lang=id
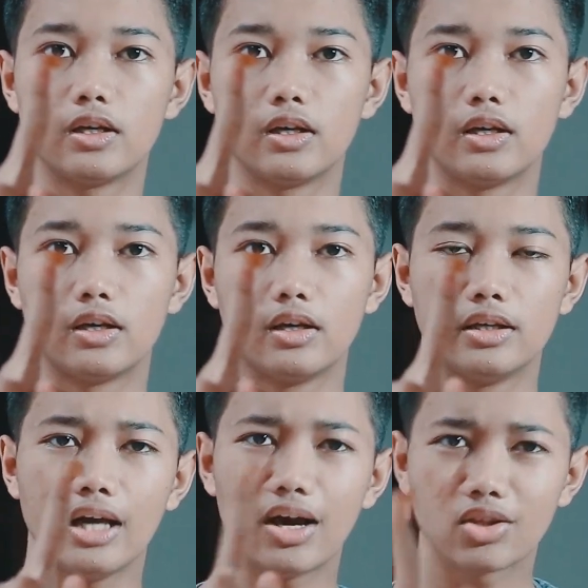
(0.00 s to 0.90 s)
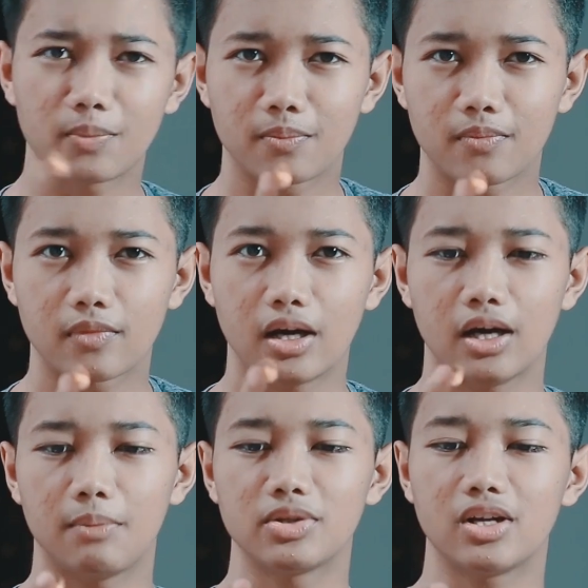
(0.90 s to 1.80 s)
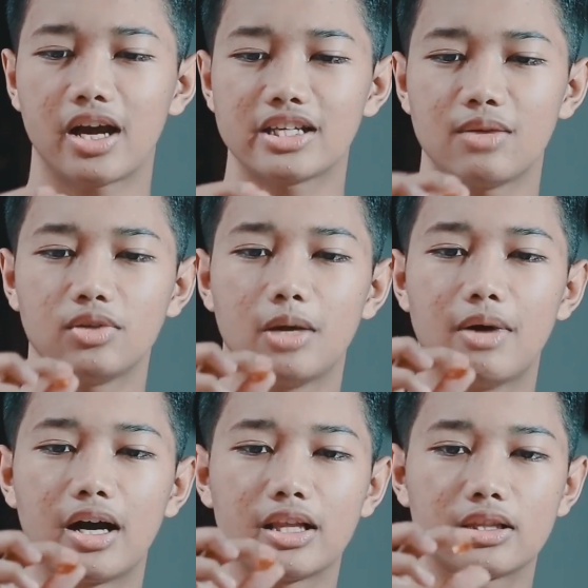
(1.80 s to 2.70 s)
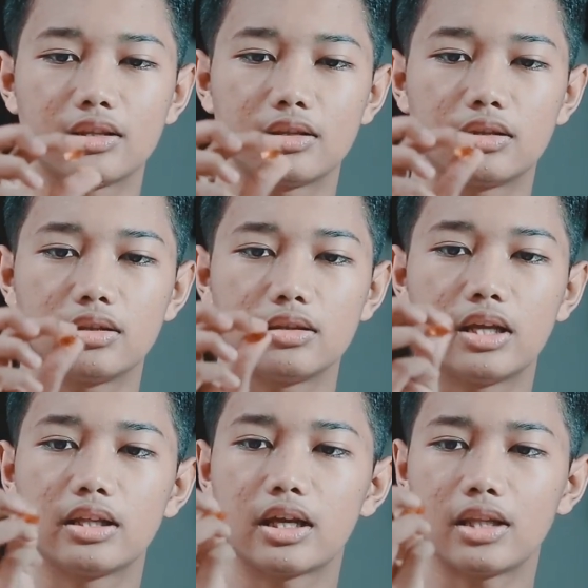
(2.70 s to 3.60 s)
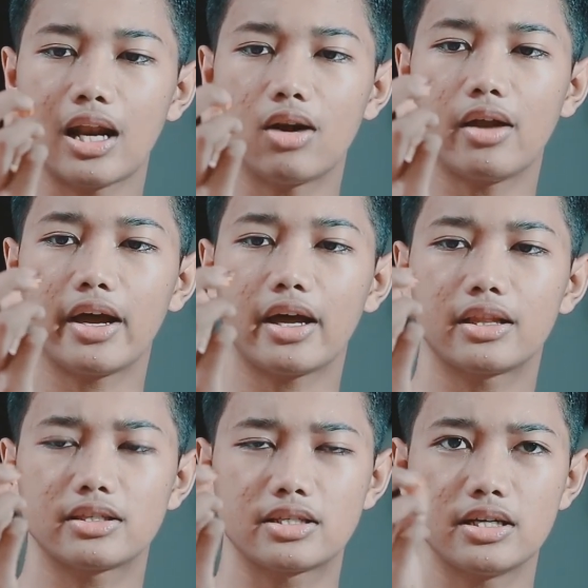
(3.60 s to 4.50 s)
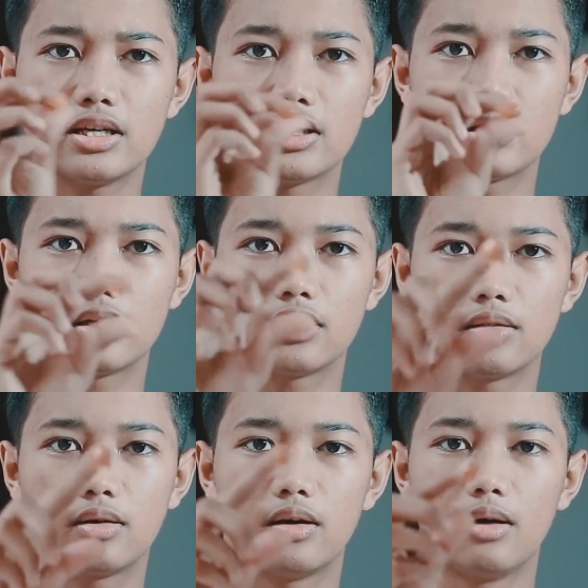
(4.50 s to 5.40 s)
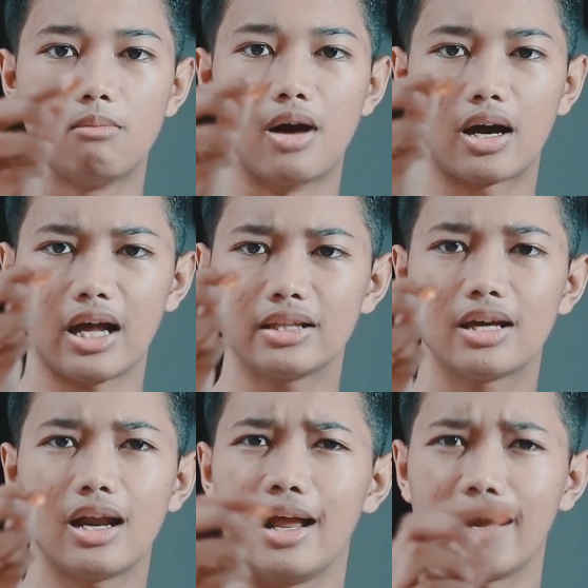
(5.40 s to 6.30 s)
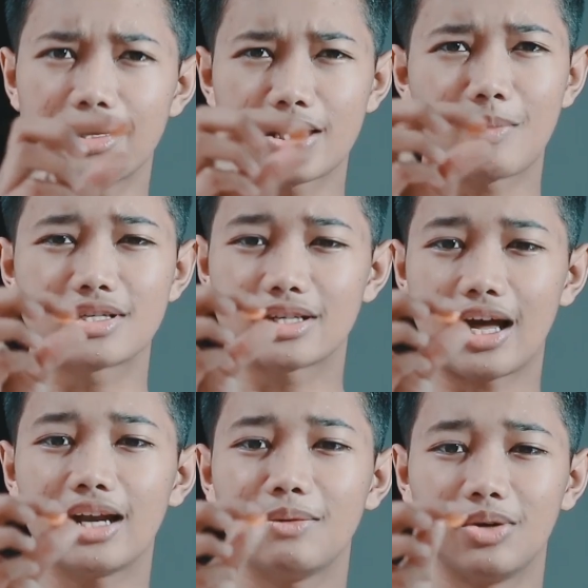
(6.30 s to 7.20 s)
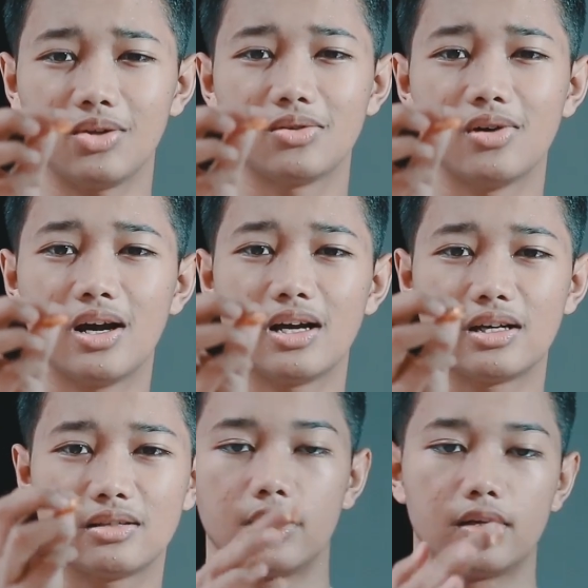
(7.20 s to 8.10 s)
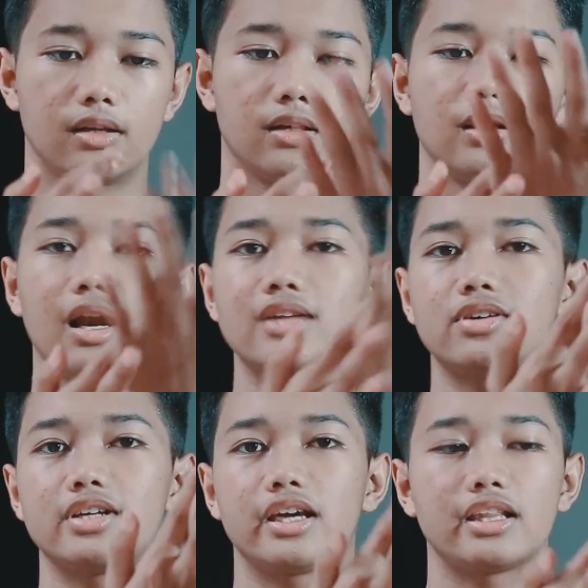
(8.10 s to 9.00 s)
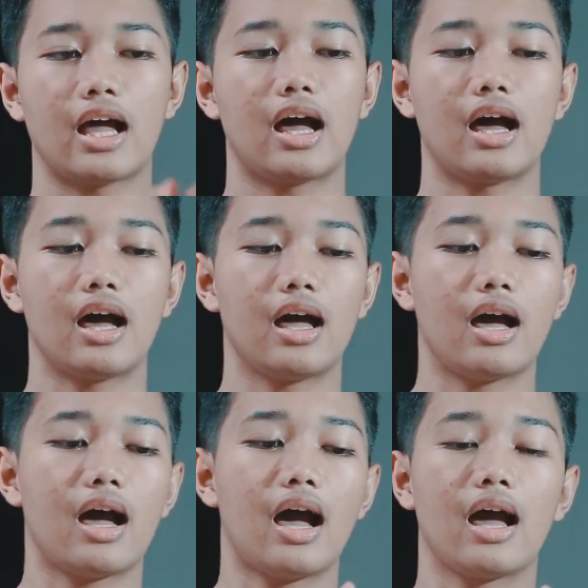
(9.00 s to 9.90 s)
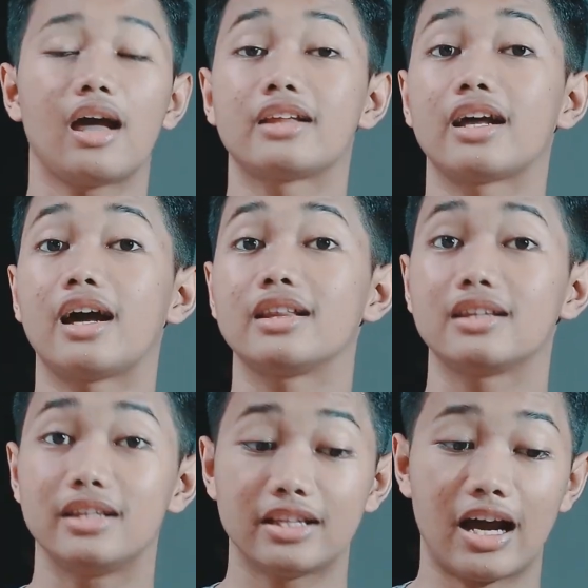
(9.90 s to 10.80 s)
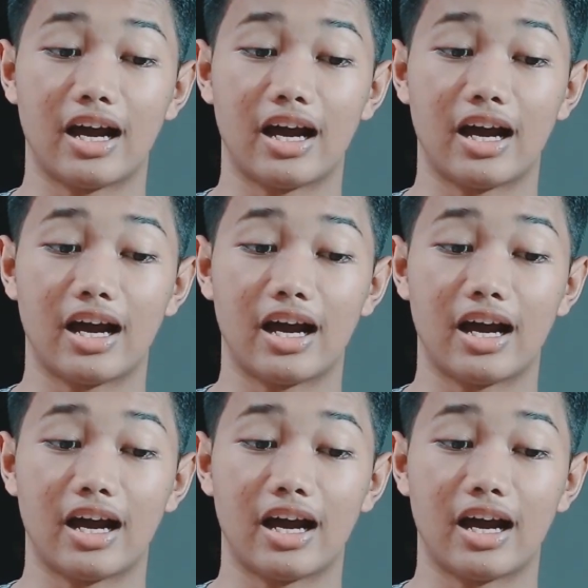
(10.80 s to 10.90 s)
ya untuk uh, eh, pencolokannya mudah banget dan gak terlalu lengket sih bahkan gak lengket sama sekali menurut gue dan langsung aja kita ratakan di tangan